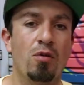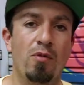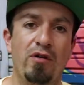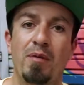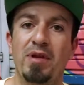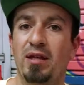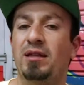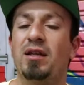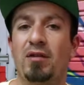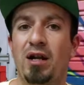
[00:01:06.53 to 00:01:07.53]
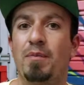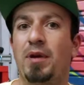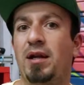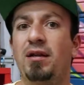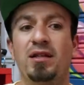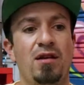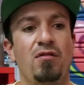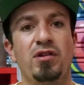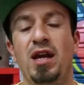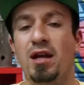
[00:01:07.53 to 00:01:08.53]
como herramienta ¿verdad? para
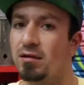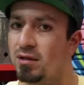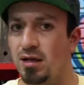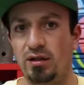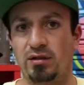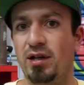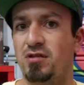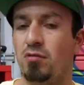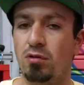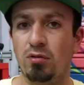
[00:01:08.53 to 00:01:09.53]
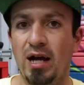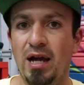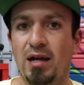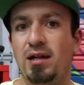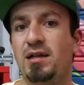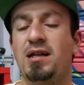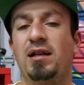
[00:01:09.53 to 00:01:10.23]
desarrollar actividades culturales,